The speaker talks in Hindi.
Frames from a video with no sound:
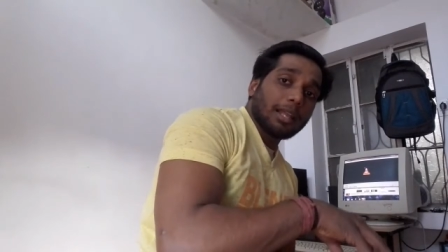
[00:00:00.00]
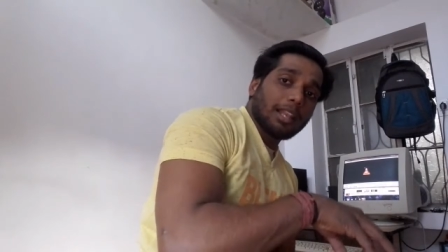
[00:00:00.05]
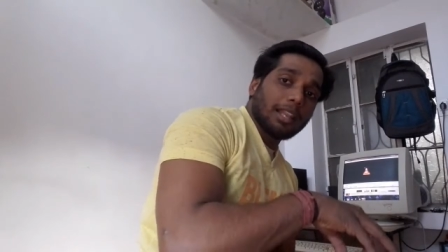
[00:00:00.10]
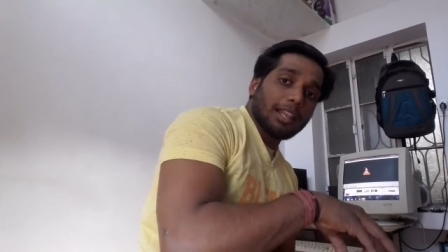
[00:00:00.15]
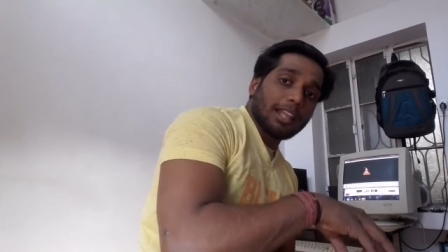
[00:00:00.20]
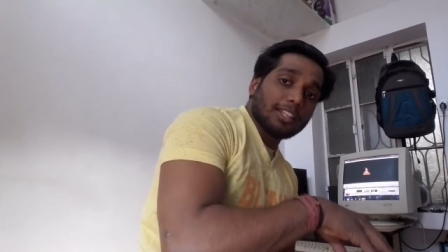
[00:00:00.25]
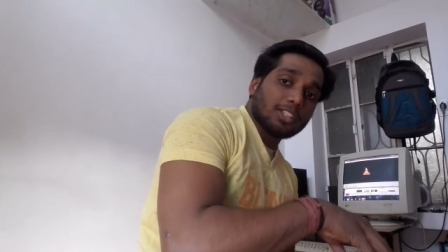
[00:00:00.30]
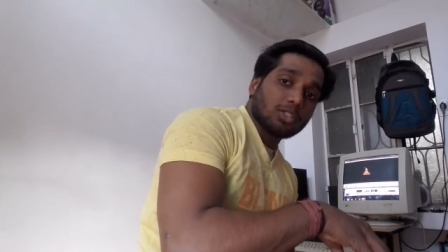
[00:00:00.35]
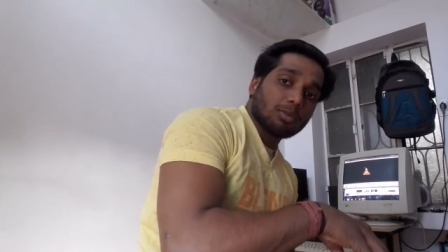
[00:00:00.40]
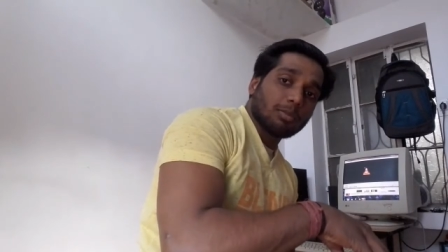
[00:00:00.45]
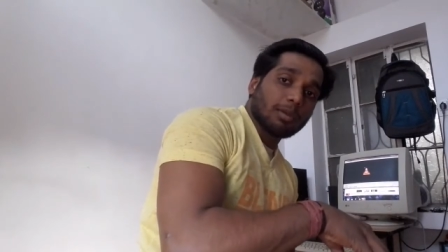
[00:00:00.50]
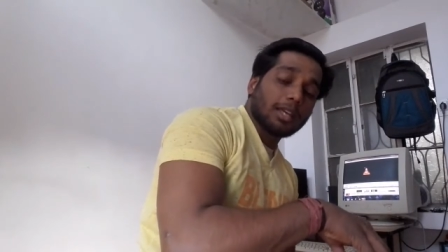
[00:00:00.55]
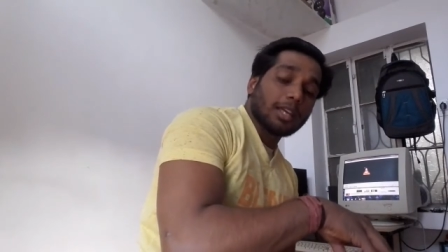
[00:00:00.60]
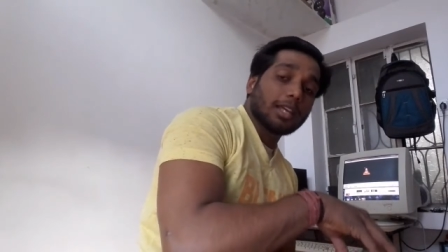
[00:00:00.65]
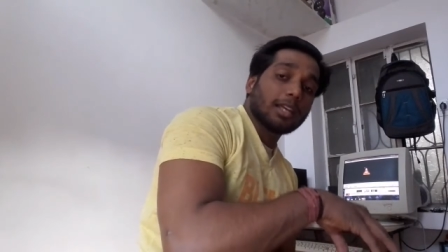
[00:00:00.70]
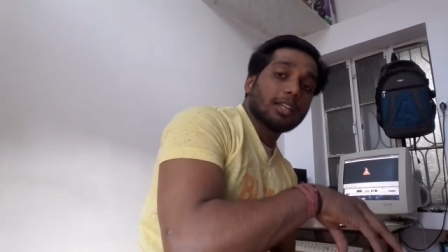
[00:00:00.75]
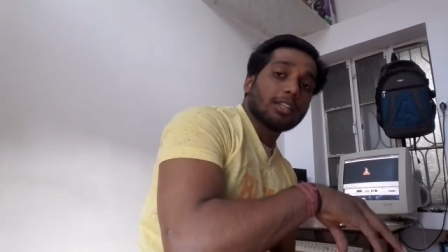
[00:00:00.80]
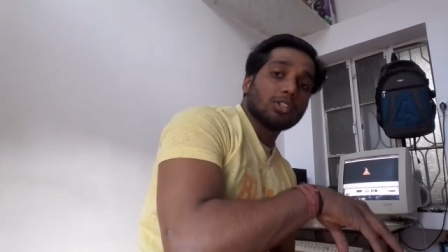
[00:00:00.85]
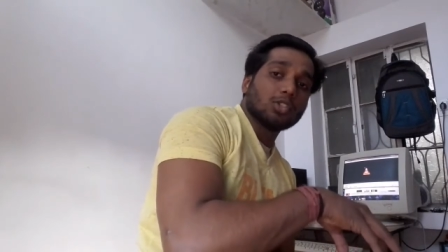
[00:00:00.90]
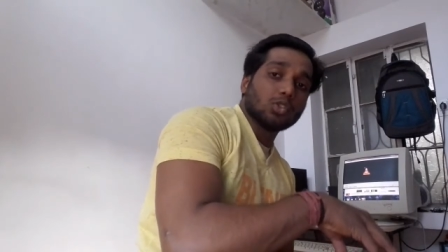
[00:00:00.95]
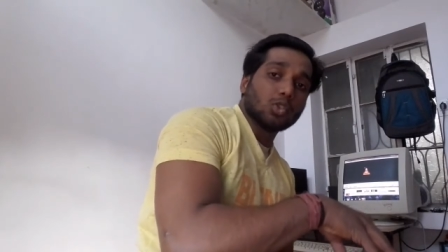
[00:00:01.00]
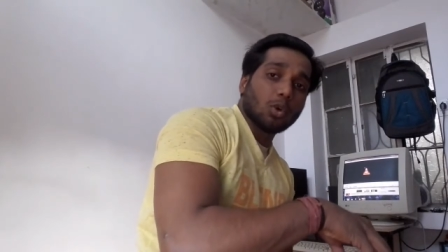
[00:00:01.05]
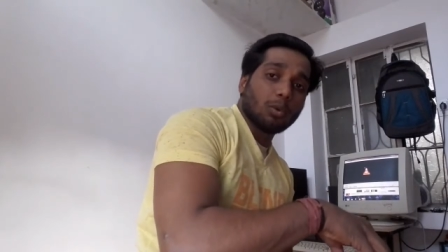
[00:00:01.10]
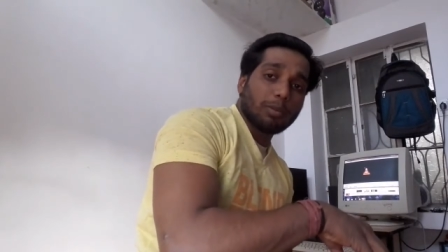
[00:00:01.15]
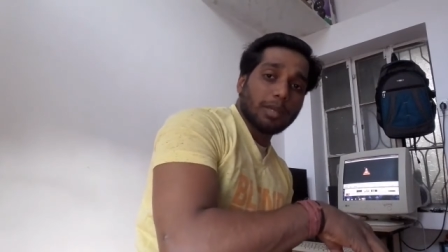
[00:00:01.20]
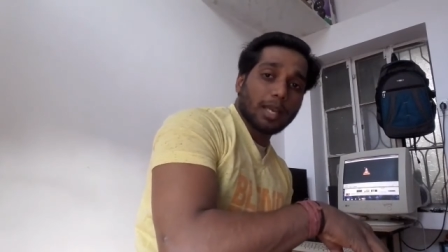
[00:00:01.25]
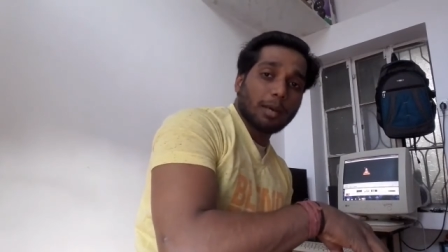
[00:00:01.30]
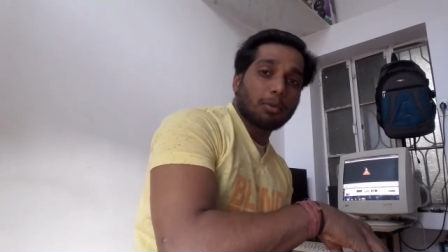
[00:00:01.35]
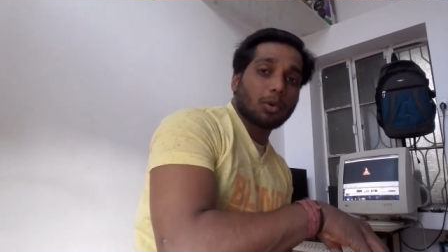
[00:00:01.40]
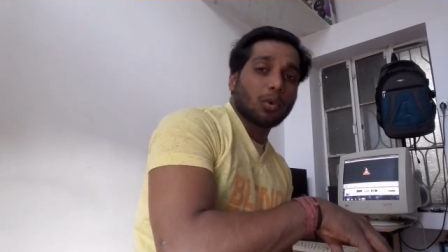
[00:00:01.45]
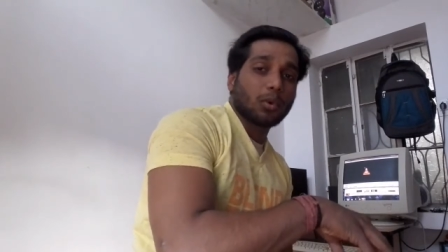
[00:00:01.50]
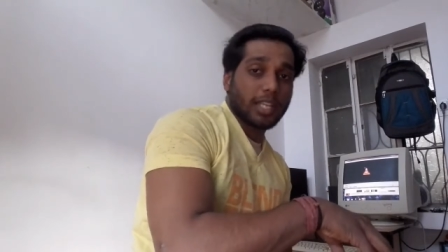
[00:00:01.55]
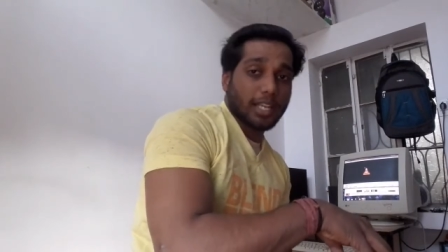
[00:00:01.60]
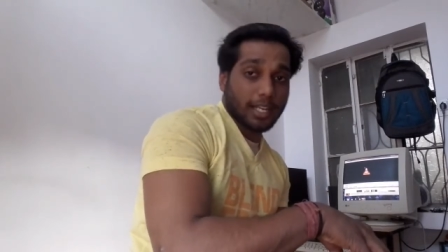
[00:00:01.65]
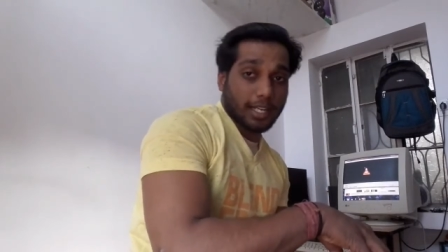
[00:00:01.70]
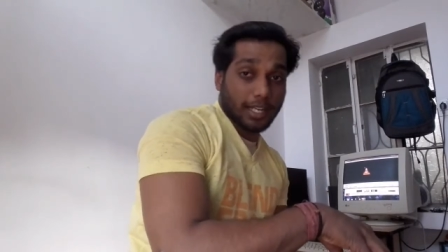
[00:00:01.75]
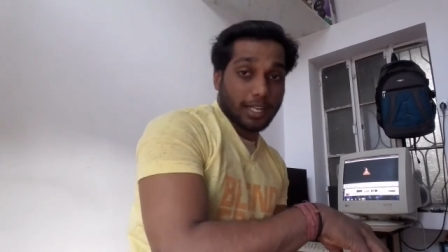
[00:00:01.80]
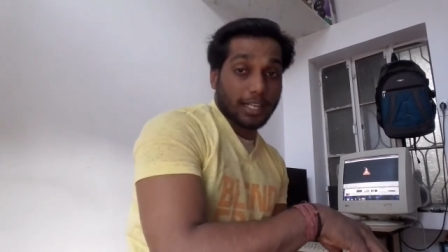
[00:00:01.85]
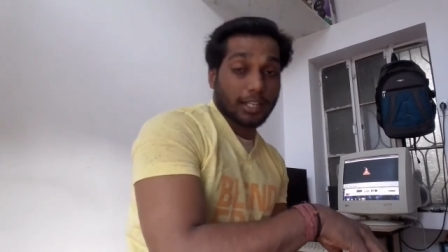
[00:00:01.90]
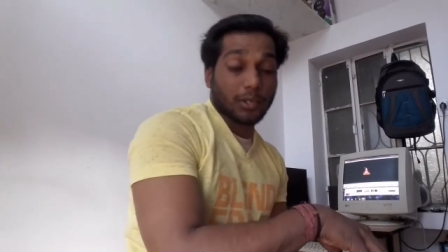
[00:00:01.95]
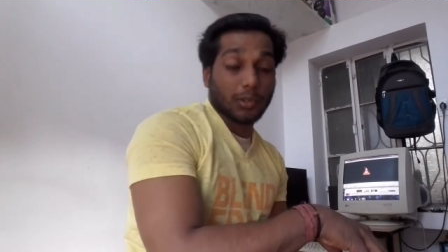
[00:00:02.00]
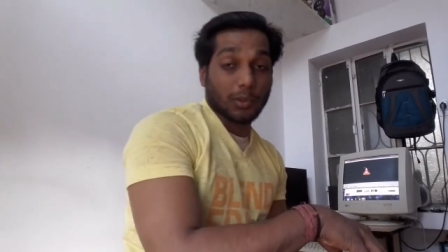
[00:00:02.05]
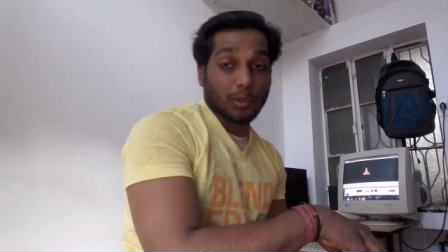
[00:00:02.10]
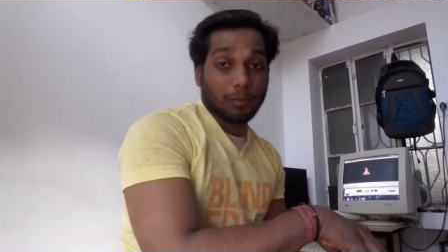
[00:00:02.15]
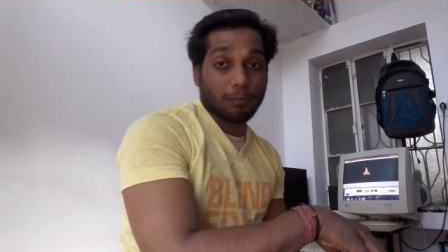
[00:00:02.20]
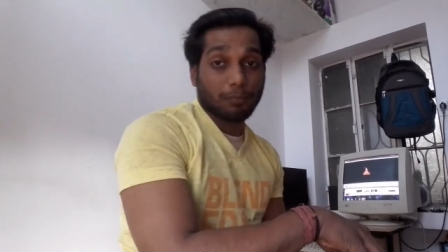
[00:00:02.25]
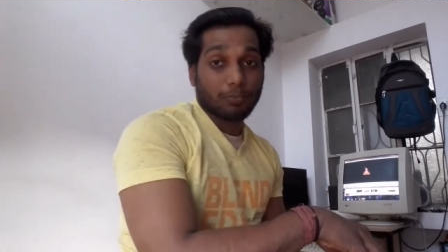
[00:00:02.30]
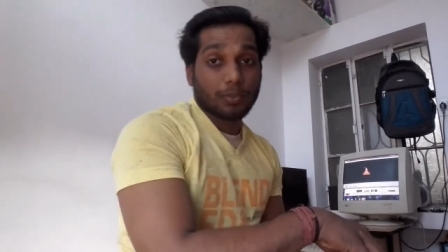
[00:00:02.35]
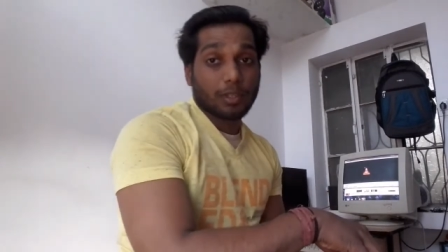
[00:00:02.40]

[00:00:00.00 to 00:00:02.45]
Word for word: हमारे लंच में जो भी आप रोटियाँ खा रहे हो